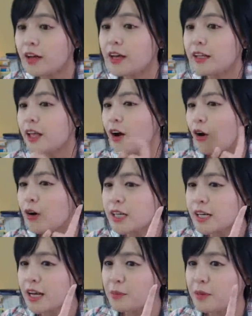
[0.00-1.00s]
근데
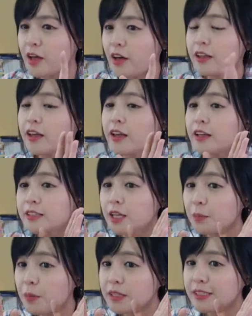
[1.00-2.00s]
어색하면
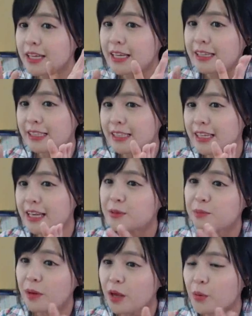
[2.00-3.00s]
첫 번째 있는 디엔은
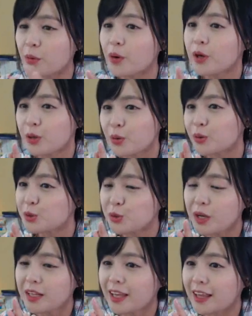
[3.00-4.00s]
빼고
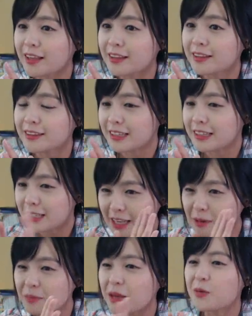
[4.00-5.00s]
요최 디엔
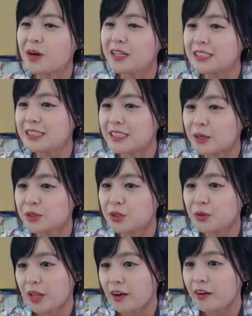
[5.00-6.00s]
예매관시라고
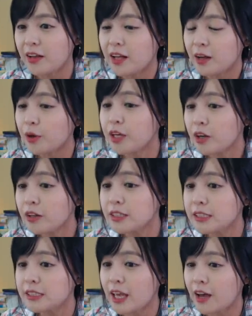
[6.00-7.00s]
쓰셔도 돼요. 이런
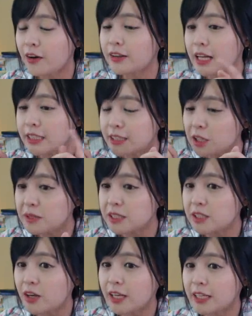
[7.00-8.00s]
뜻이에요. 단점이
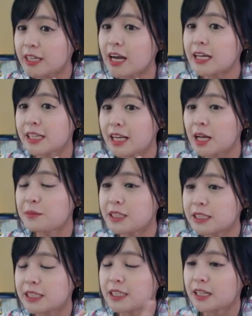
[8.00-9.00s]
있어야 인간
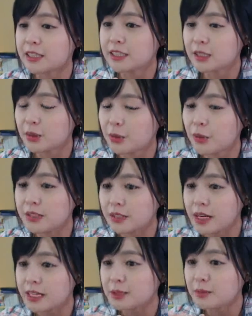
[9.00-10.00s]
사람이지 라는 뜻으로
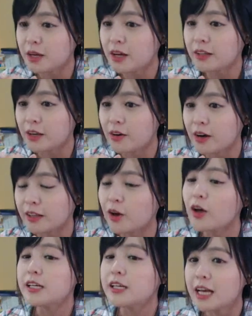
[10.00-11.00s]
해석하시면 될 것 같아요.
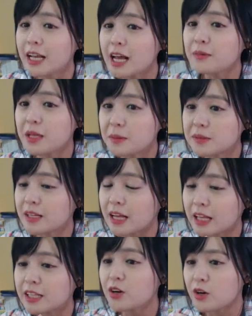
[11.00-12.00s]
사람 냄새
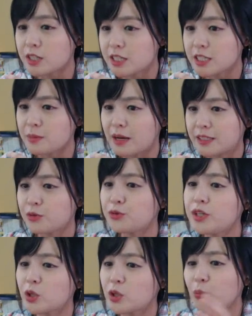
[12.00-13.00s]
나는 거지. 맞아요.
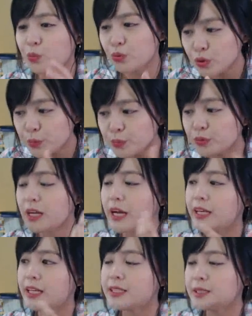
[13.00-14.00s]
우린 너무 풀풀
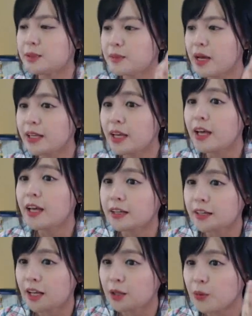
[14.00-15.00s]
나긴 하지만
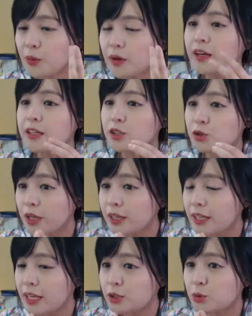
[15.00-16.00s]
그래도
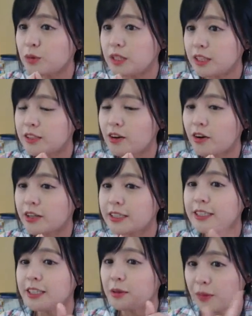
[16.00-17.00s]
최대한 좀 있는
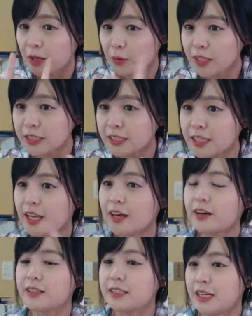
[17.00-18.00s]
거는
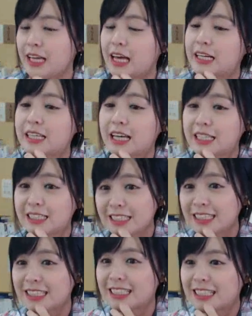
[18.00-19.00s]
매관시에요 짜양,
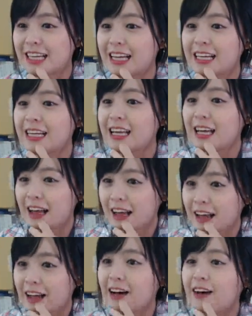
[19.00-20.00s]

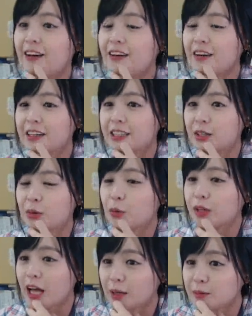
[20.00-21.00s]
잘真시啊好 그리고 그
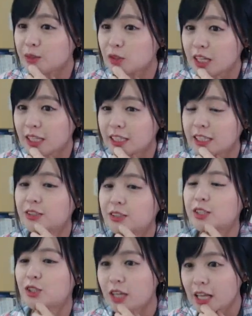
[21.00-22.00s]
다음 숙제는 우리
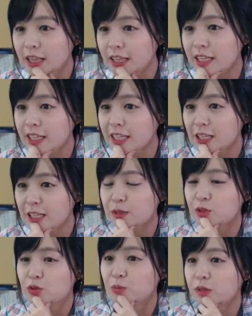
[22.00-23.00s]
수아님이
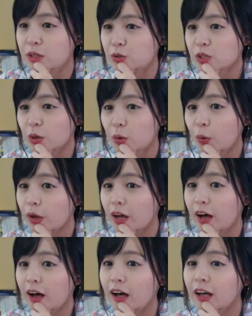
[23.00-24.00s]
준비해
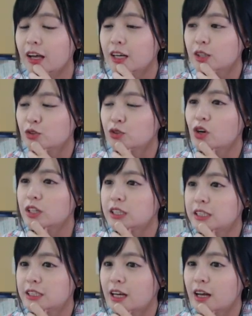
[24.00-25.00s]
주셨고요. 중국어
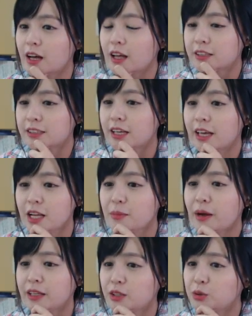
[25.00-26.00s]
진짜 제일
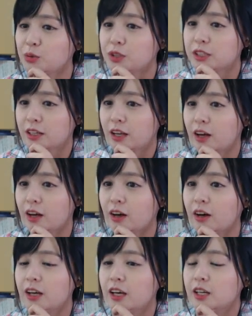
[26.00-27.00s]
많이 늘고 있어요.